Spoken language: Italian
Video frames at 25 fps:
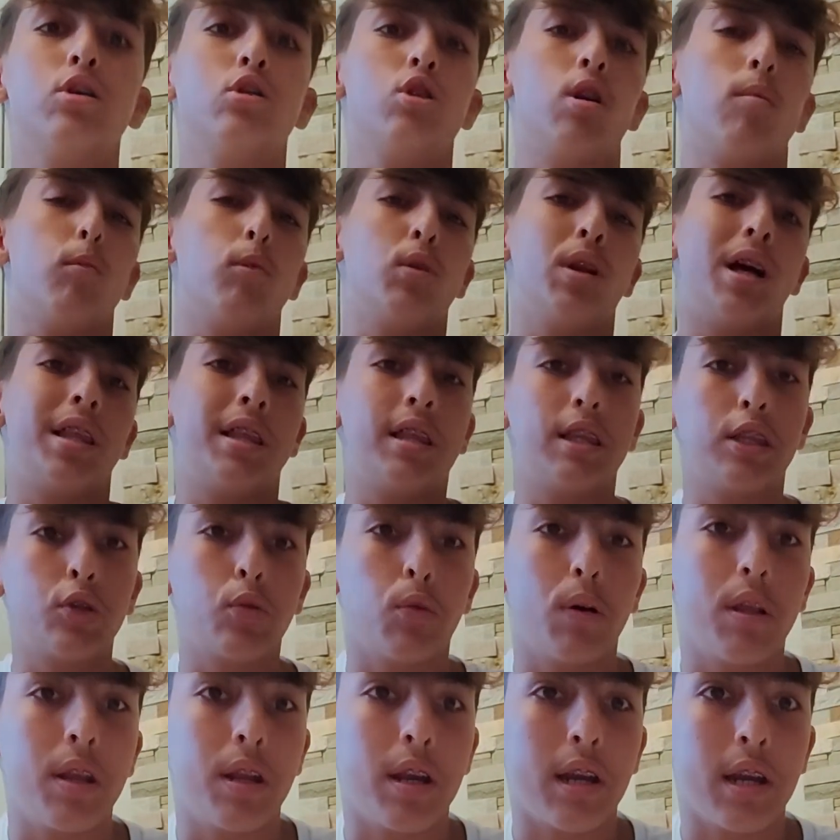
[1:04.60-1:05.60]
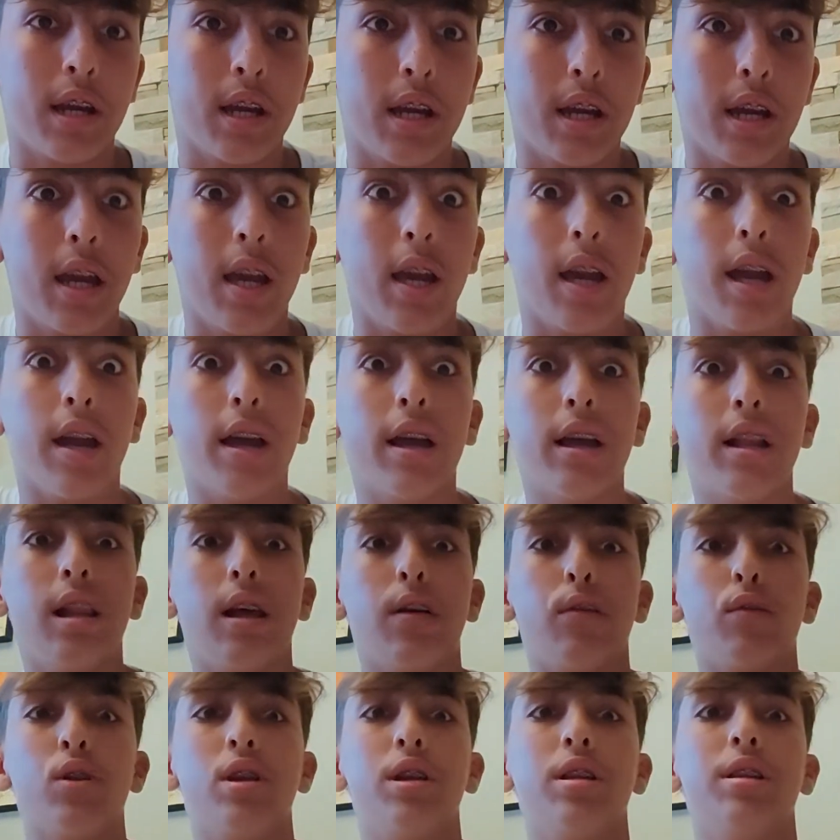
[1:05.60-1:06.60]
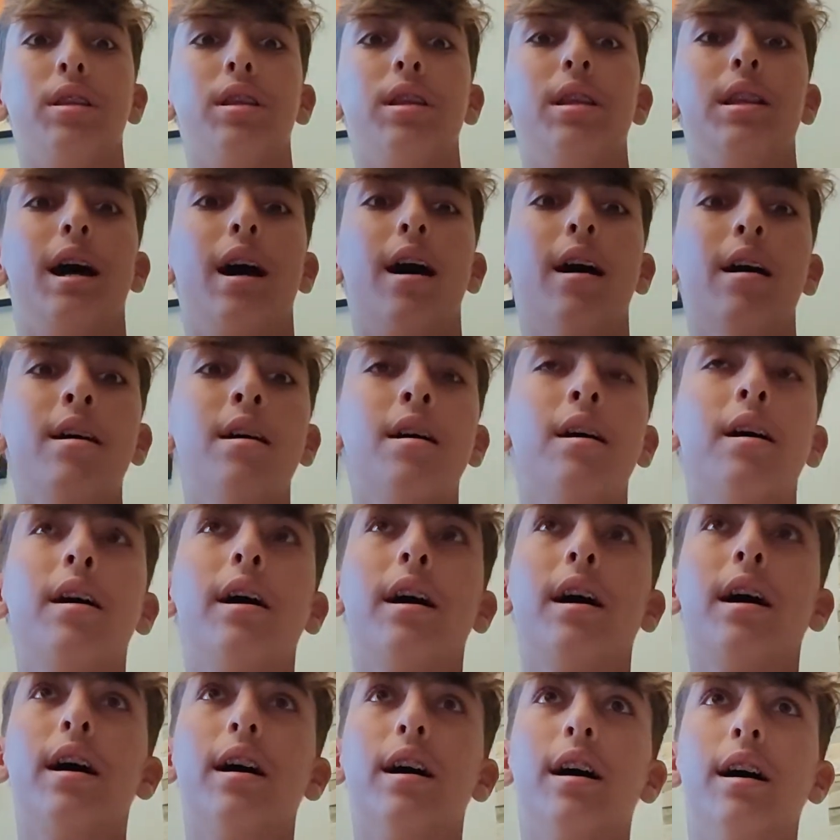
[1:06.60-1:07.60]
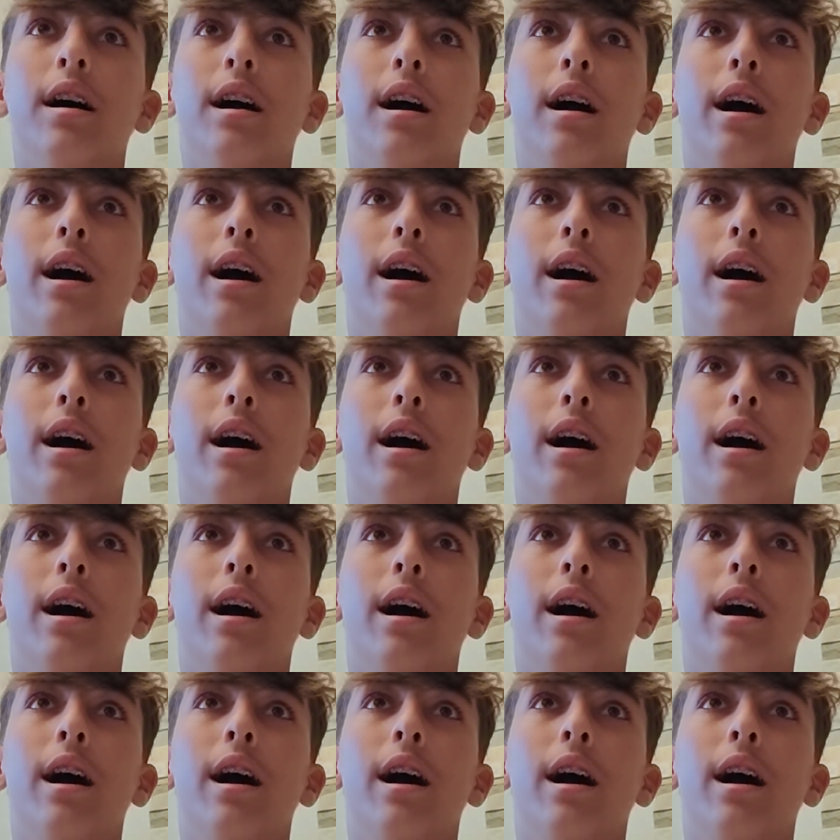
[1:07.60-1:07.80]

eh, diciamo un'altra squadra che la Fiorentina Uh,